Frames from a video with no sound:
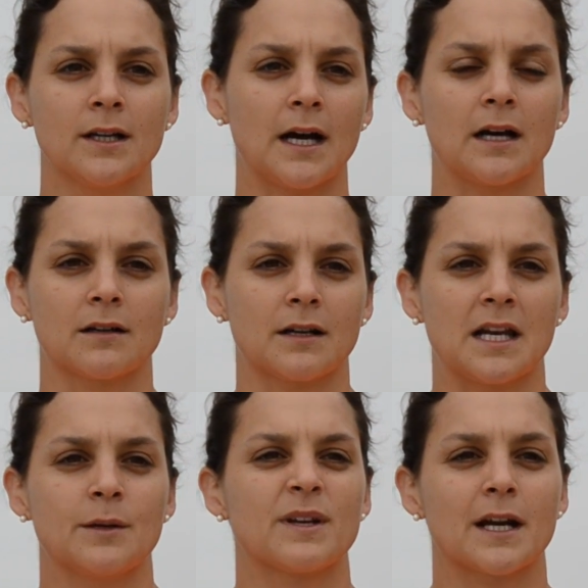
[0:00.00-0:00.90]
a,
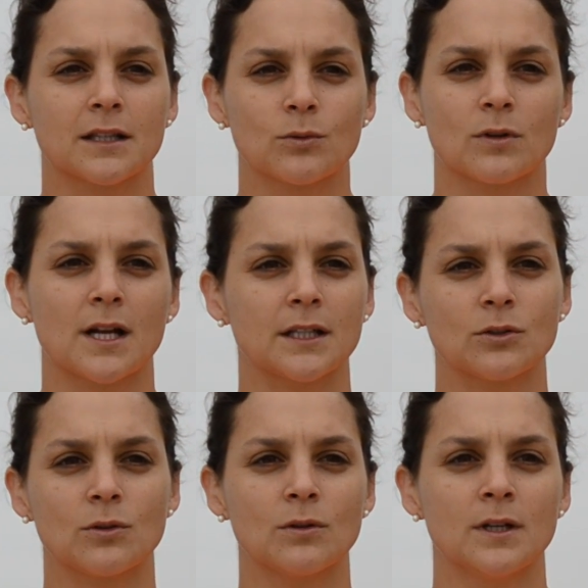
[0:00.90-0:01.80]
liberarte un
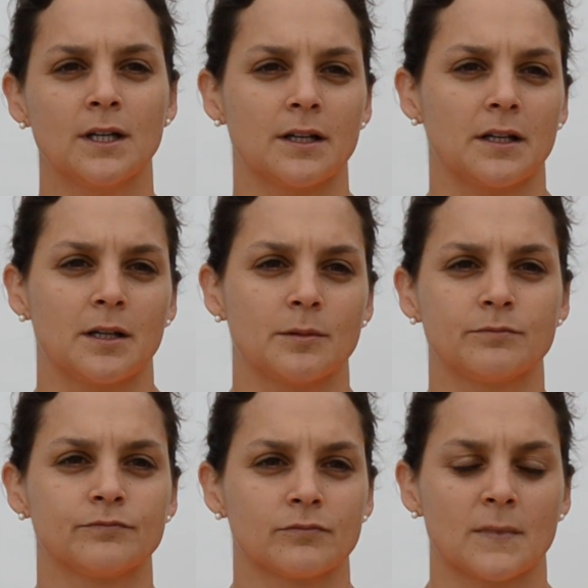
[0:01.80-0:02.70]
rato,
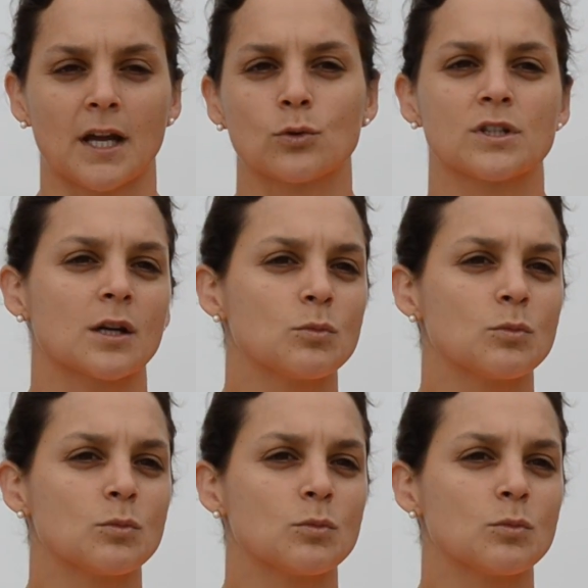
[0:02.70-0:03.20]
em, a escuchar